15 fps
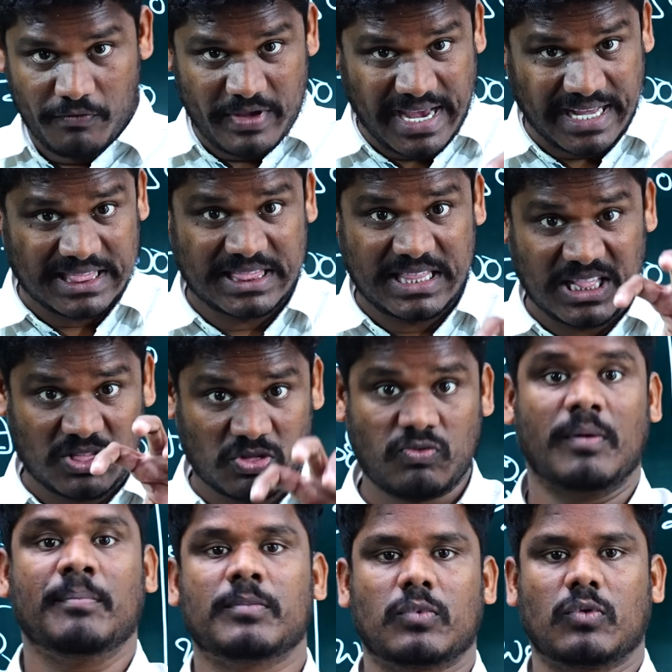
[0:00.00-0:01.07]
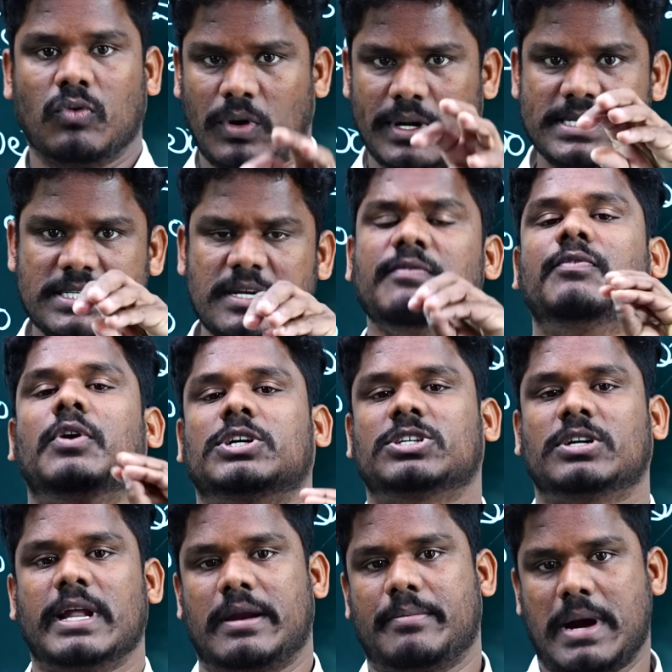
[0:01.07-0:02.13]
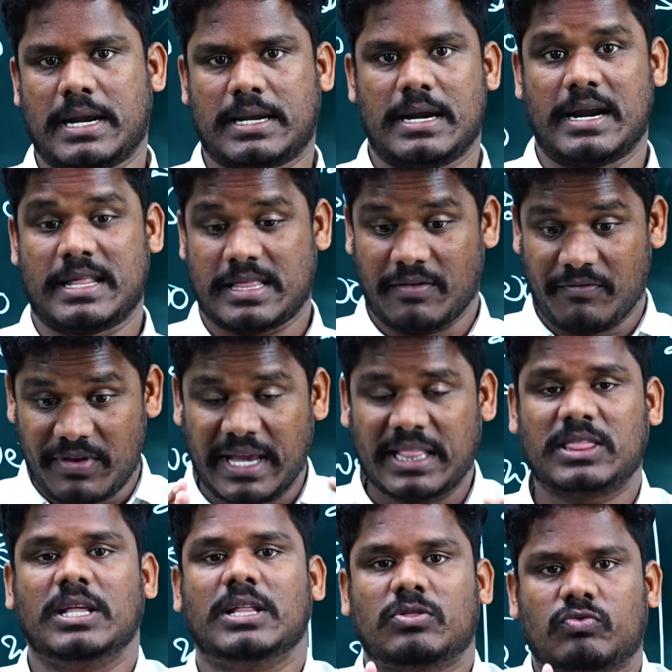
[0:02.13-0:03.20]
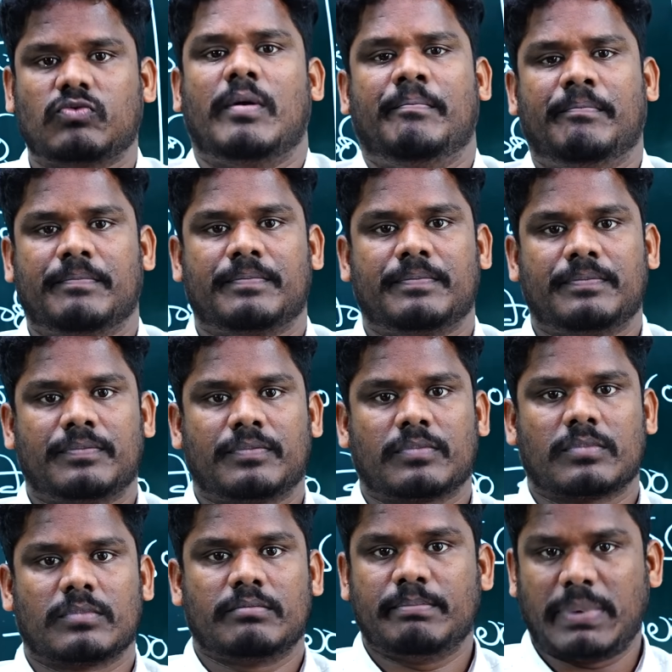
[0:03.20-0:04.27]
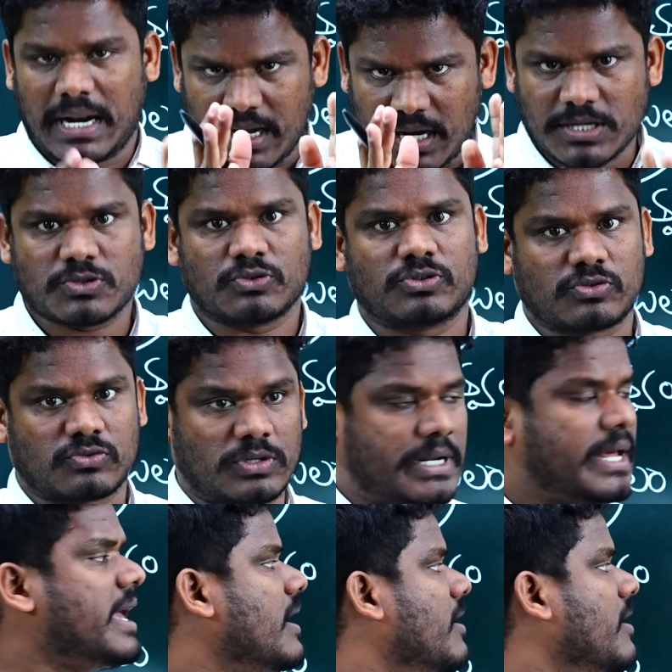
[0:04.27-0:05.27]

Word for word: వ్యక్తిత్వం గురించి ఫస్ట్ నేను మాట్లాడతా వ్యక్తిత్వం పరంగా చూసుకుంటే